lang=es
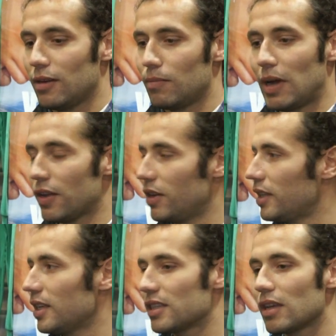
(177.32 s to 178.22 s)

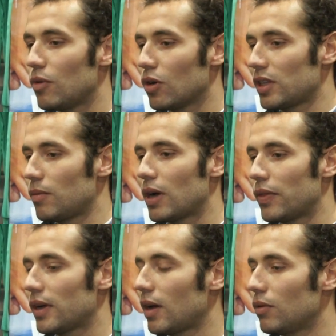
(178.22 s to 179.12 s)
marioneta, ya sabemos lo que tenemos que
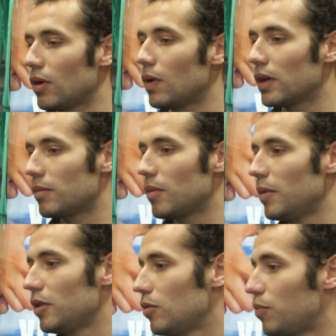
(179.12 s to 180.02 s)
hacer cada uno en cualquier
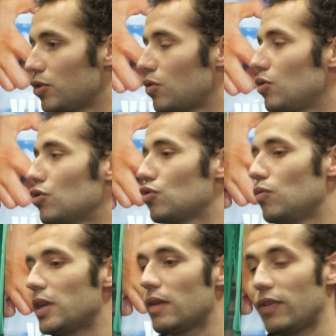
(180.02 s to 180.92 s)
momento, pues todo eso
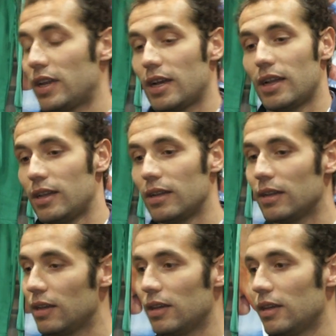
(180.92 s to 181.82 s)
suma y al final,
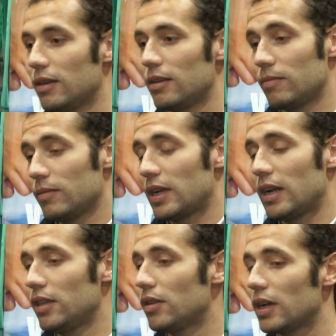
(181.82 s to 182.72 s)

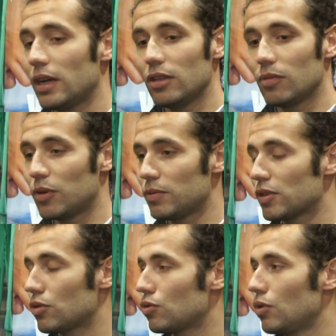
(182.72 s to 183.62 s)
granito a granito, pues
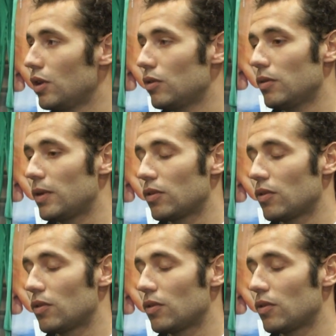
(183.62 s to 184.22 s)
vas construyendo y va